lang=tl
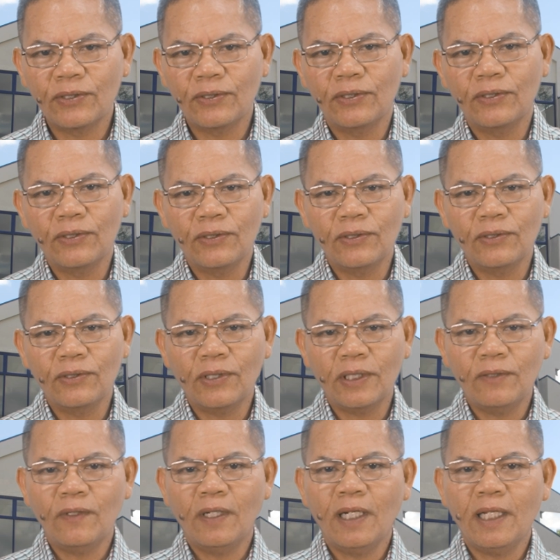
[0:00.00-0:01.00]
So,
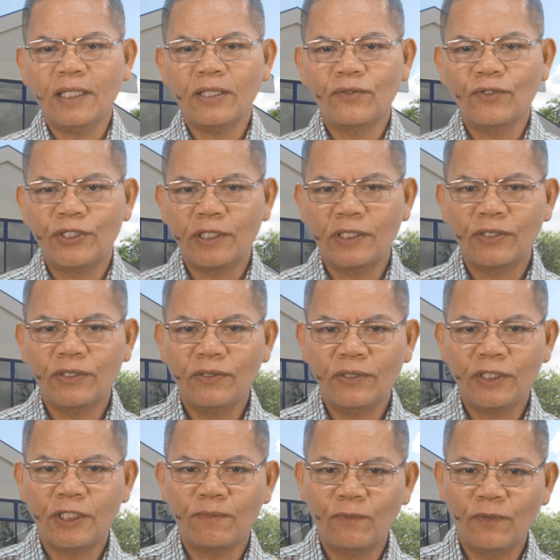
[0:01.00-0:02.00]
I would like to share to
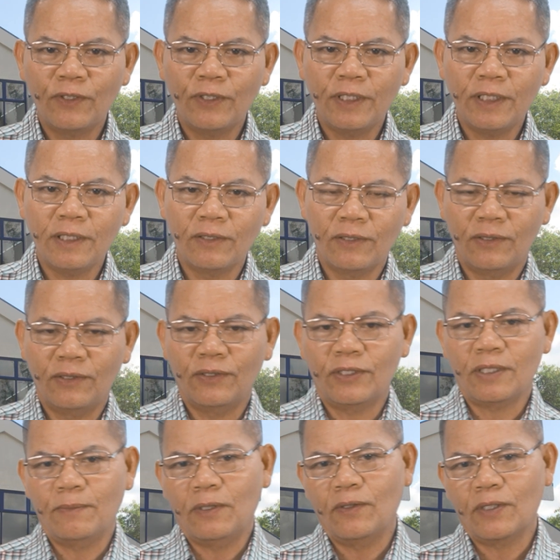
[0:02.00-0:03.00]
you this morning o
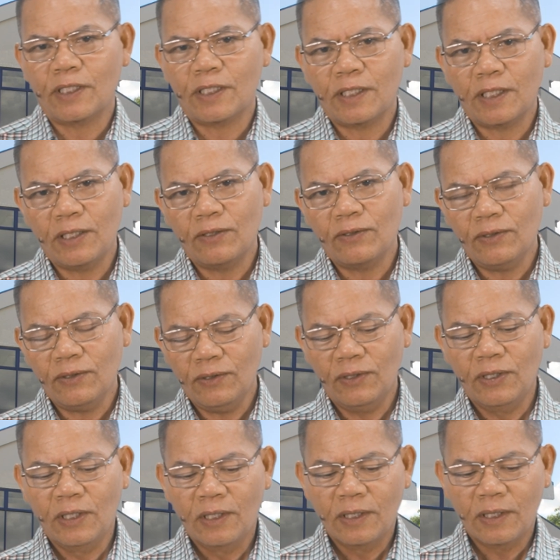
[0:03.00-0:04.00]
sa mga oras na ito
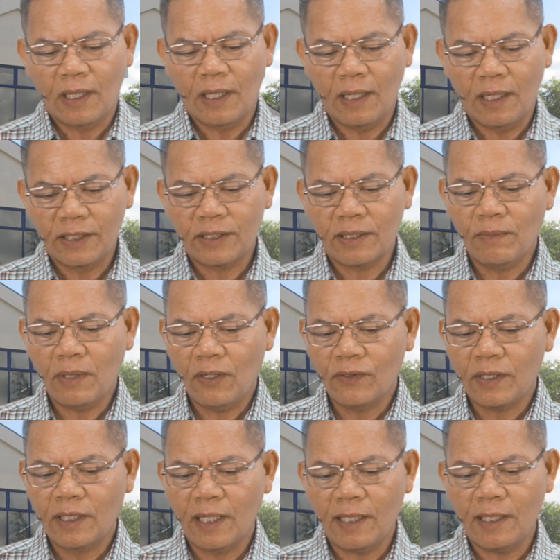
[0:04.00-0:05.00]
uh,
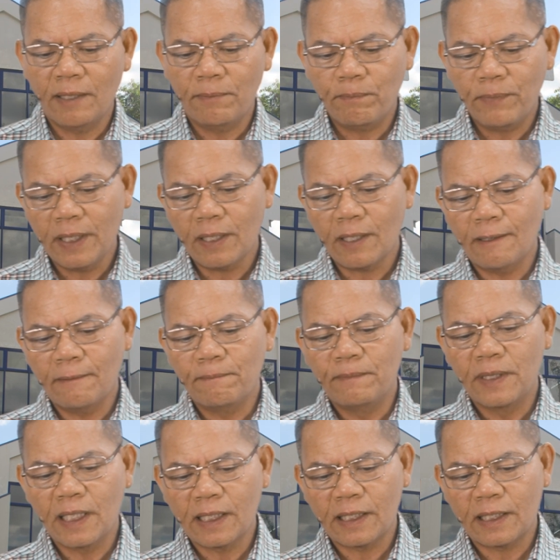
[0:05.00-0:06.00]
about the epic
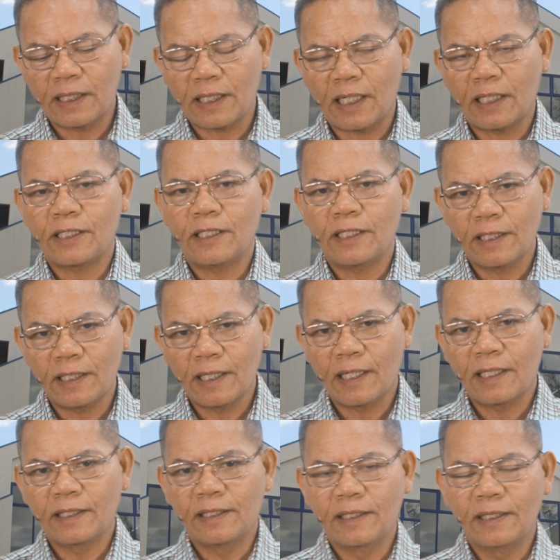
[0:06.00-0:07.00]
of not trusting
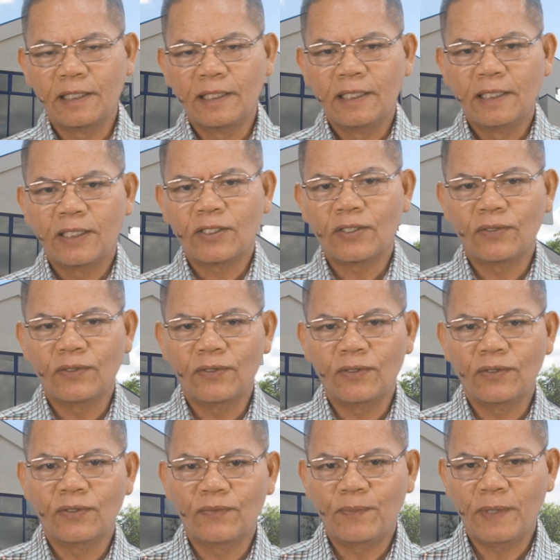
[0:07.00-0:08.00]
God.
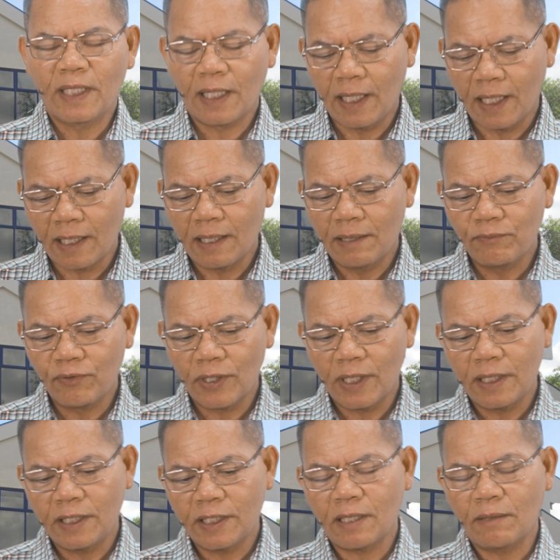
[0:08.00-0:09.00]
So, pinag-aaralan po
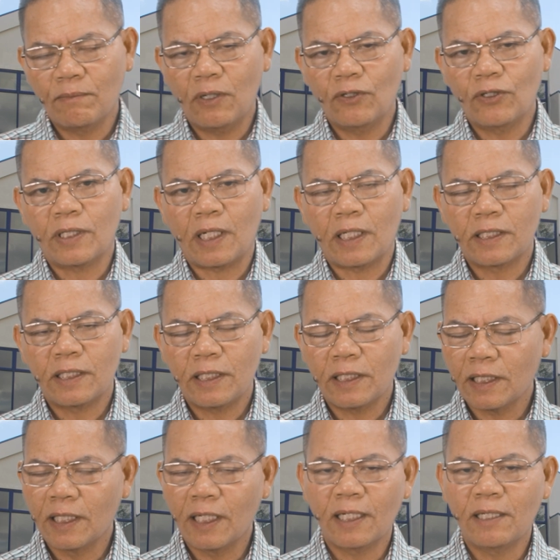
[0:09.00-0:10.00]
natin sa about
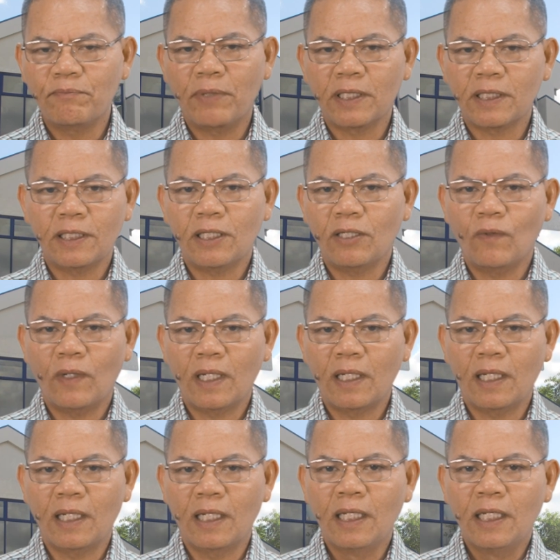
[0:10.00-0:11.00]
trusting God,
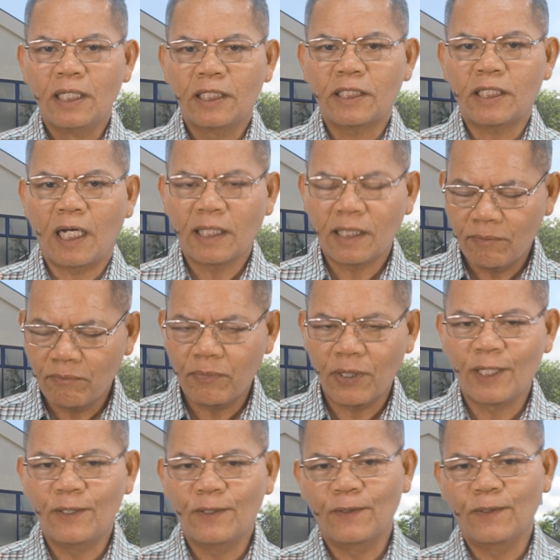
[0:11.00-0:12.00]
pagtitiwala sa ating
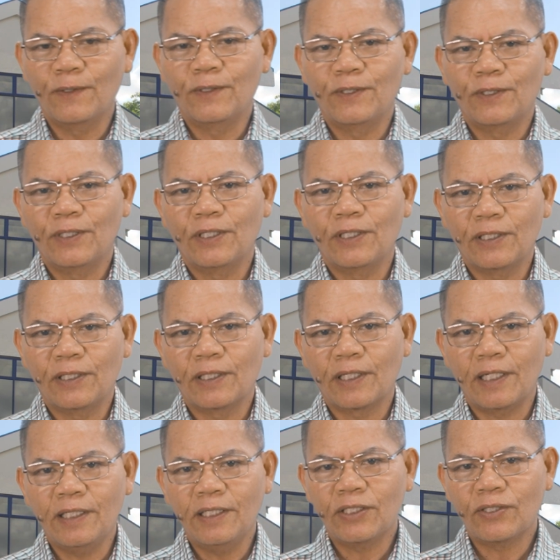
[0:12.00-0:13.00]
Panginoon. Okay?